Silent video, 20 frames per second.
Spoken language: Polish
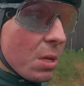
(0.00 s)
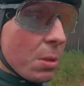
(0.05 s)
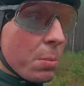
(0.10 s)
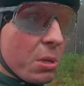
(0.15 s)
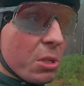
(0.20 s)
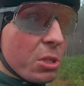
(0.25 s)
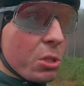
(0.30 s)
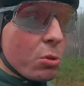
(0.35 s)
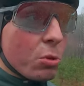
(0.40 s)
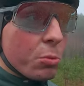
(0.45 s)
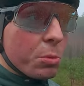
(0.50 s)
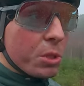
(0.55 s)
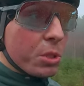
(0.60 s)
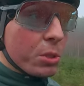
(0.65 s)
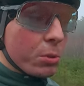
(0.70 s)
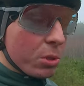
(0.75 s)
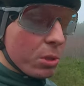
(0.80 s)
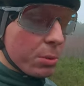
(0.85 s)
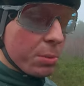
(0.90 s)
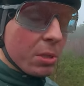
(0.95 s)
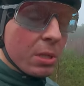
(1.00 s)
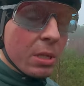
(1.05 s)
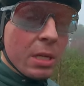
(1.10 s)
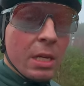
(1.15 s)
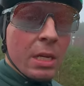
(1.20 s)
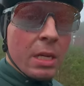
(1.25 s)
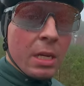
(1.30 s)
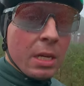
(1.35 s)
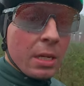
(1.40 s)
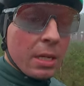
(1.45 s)
Marzyło mi się, żeby
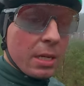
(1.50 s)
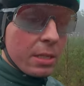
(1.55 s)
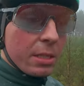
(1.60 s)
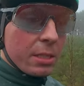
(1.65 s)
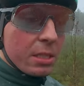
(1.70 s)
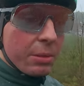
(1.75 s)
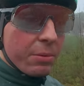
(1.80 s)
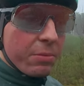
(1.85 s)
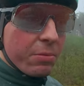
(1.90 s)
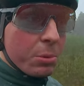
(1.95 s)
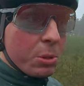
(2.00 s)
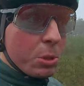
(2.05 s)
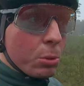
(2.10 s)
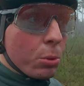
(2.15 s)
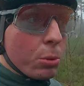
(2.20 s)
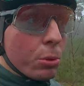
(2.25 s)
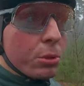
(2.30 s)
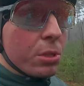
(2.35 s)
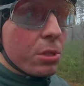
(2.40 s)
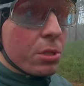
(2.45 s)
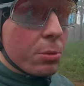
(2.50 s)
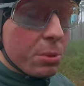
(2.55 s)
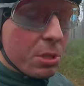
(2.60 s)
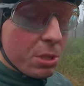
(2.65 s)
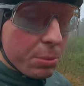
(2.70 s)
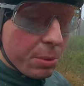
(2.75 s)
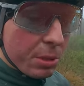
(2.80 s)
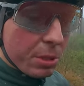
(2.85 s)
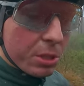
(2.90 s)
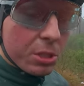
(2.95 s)
kiedyś tam w przyszłości sobie
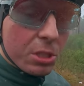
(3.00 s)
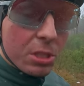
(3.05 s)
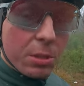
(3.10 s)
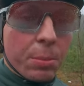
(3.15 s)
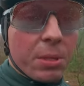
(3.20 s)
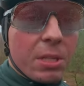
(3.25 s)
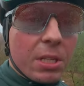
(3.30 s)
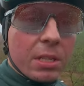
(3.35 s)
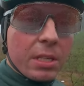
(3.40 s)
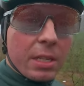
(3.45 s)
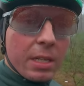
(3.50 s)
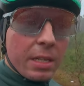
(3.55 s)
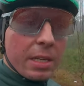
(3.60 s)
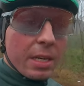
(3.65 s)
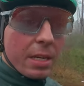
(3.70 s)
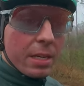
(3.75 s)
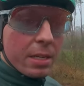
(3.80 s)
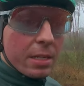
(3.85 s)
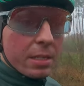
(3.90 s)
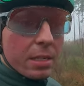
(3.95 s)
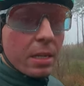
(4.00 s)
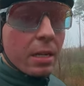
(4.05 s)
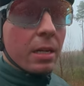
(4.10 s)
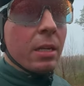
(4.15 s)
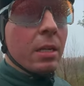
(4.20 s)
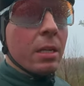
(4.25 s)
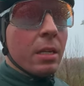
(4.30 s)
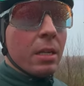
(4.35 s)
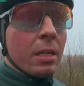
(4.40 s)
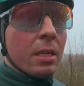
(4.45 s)
zmienić na manetkę GX-a
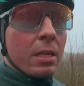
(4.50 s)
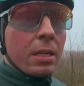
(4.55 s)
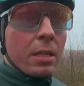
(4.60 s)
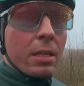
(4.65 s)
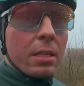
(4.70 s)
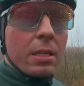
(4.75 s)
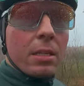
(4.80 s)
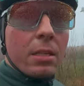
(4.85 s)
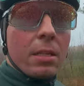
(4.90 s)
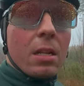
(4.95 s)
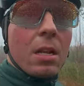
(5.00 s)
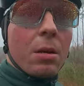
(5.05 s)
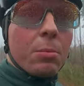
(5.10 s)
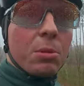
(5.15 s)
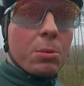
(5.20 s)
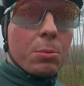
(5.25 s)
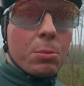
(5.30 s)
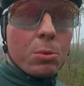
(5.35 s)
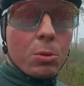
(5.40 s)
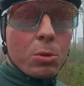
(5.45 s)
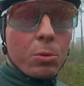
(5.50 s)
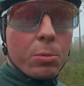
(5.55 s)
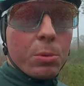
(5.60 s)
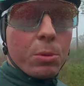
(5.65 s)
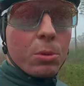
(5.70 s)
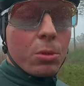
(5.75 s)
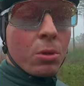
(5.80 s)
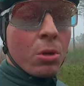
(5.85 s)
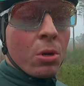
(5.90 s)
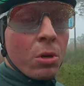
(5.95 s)
i dla mnie
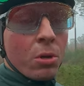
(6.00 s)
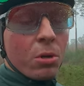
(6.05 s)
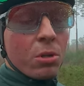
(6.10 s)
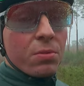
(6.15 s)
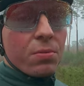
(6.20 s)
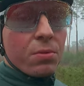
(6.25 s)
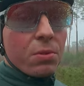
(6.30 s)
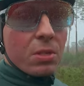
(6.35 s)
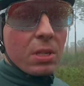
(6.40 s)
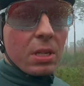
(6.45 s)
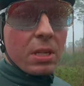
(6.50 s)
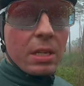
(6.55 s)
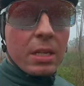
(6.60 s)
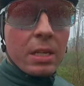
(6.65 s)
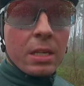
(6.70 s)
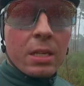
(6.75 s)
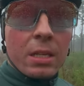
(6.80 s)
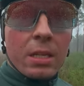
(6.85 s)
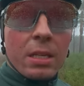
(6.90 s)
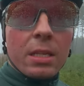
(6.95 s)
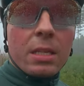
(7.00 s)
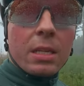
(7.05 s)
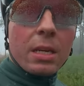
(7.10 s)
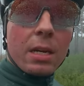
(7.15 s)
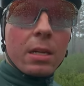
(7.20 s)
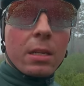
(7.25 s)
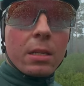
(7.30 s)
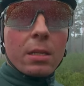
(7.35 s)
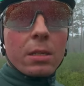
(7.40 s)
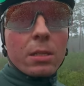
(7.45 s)
byłoby to rozwiązanie
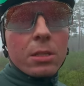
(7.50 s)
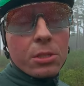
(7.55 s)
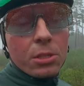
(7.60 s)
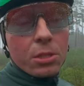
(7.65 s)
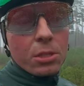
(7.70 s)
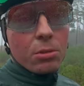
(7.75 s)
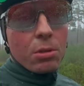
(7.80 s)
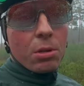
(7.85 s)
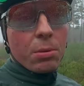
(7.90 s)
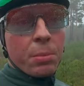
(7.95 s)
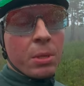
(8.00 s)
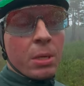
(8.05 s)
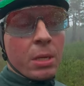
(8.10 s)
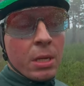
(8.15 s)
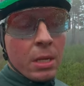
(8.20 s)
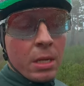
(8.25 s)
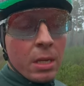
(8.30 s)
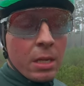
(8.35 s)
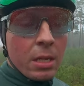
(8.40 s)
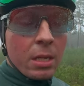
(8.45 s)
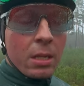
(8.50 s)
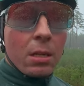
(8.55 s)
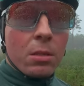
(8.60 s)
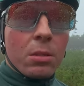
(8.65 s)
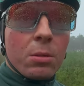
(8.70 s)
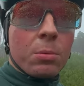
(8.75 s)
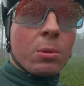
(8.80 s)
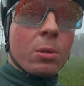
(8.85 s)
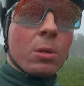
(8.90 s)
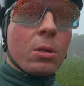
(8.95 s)
idealne. Jeździłem na
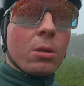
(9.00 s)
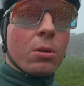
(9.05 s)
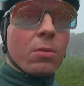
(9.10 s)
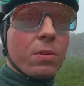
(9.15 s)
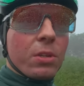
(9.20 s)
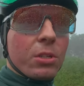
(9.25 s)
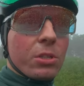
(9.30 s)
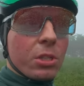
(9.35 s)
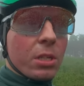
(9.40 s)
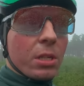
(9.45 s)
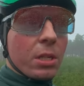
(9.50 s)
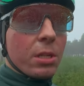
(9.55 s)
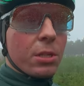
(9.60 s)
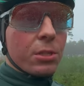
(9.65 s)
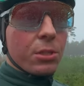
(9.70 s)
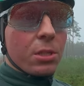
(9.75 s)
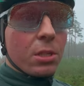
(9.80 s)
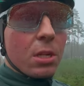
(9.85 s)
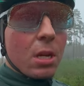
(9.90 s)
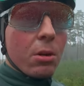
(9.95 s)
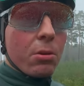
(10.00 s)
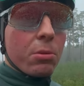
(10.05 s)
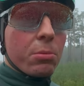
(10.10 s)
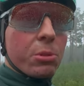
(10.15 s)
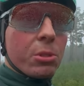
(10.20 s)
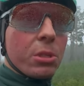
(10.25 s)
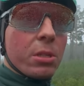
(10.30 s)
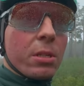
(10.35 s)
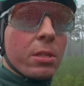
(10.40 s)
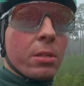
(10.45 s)
tym rowerze,
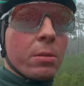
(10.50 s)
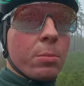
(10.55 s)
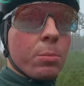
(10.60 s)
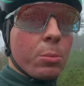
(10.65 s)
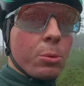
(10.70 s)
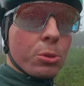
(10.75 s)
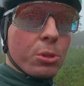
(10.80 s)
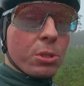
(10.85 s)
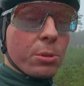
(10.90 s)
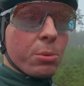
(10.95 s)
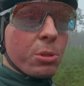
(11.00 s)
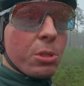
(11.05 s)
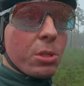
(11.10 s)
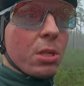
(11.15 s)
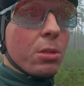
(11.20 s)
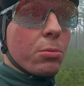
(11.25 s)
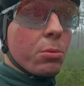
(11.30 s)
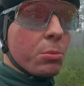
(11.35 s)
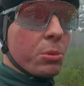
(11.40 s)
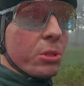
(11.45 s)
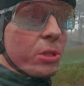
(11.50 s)
ścigałem się, później przesiadłem